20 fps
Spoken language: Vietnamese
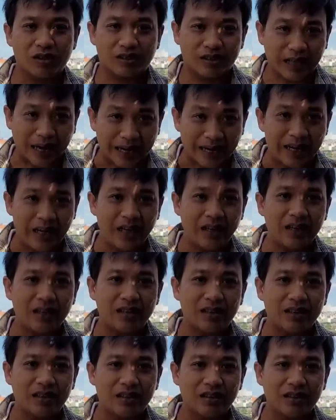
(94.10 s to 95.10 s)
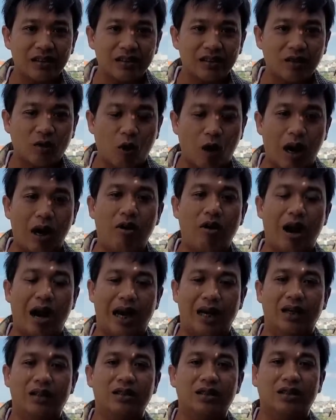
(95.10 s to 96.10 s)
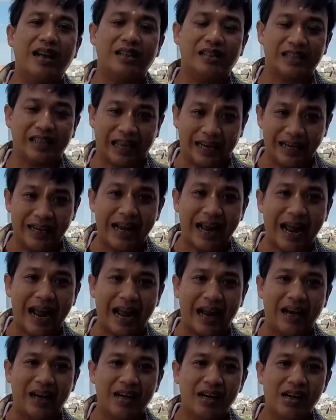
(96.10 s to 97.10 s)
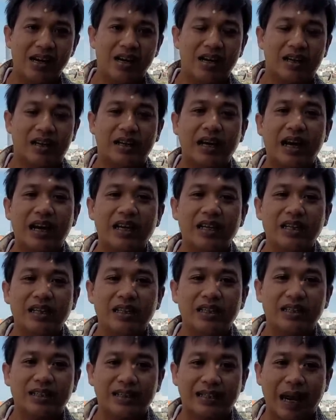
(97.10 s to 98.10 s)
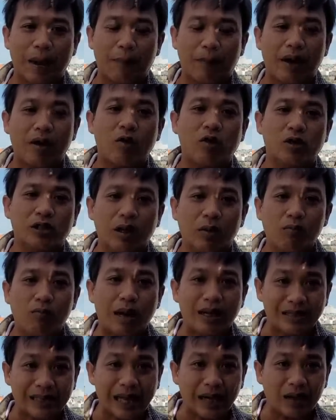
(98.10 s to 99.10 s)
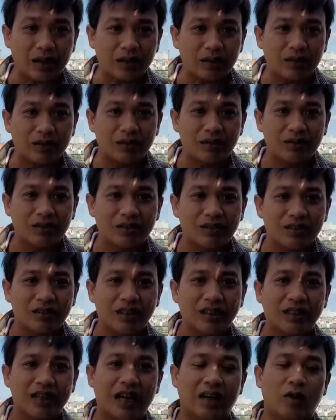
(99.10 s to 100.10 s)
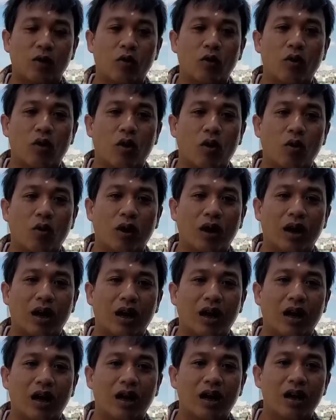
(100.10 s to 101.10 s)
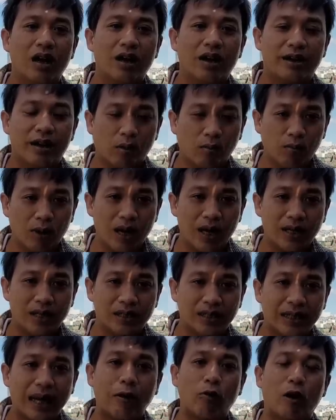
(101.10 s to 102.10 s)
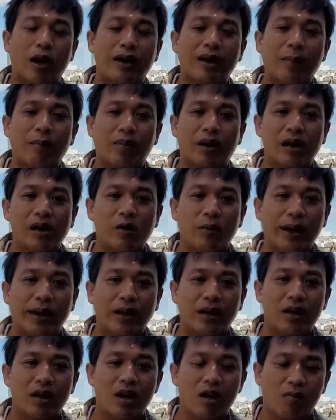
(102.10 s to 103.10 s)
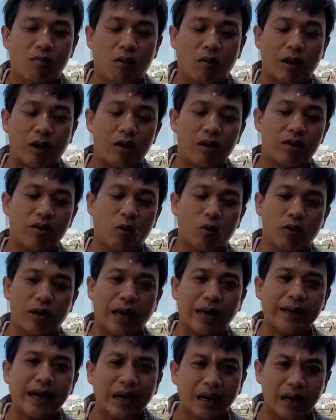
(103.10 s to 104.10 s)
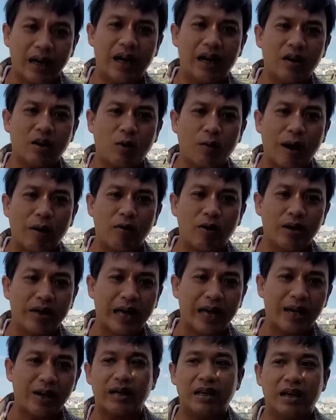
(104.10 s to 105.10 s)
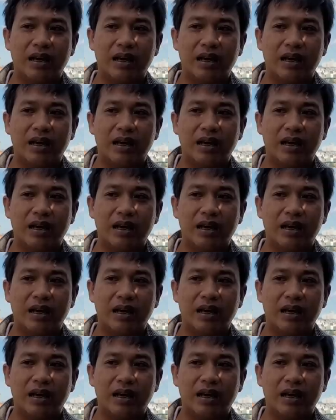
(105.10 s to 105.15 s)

cháy hỏa hoạn xảy ra trên cặp cái con sông ba sắc gần thủ đô uh, nông bên cách khoảng 5 km một cái vụ cháy rất là lớn của bác quý anh chị